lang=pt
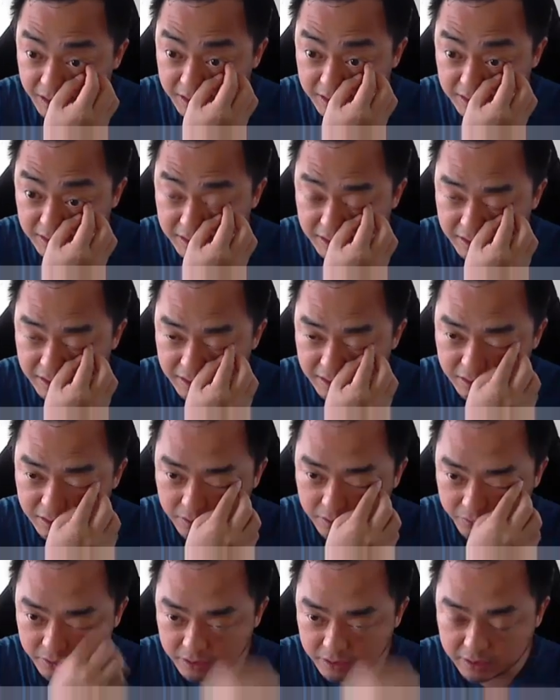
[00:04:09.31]
itens
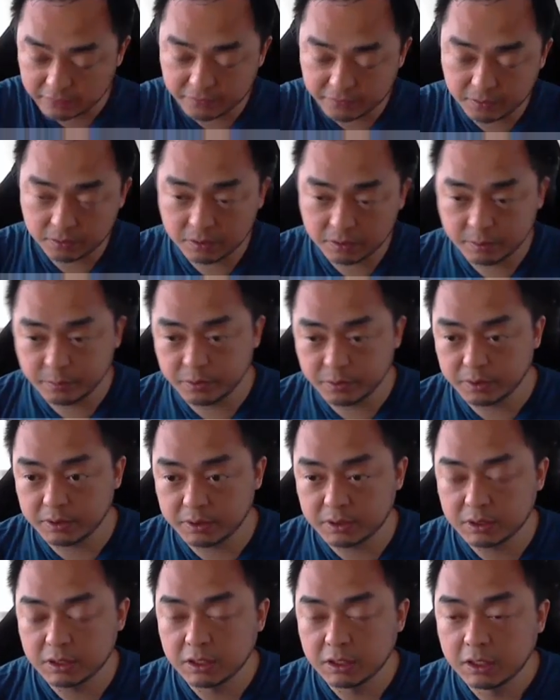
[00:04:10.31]
aqui que eu vou tacar fogo
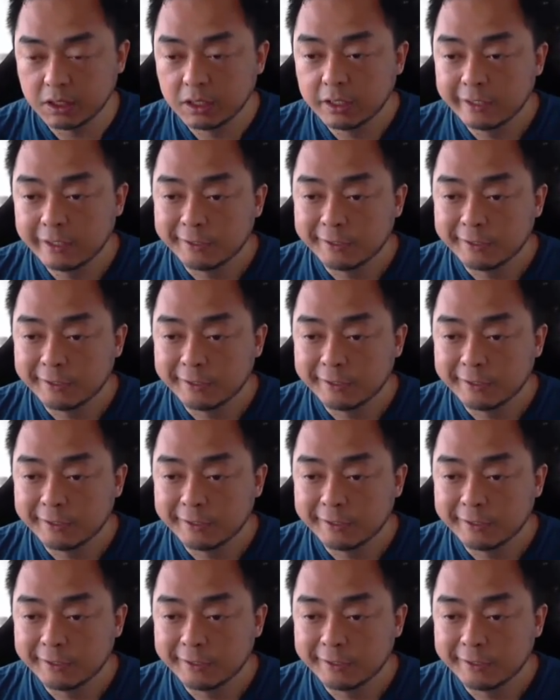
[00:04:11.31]
depois.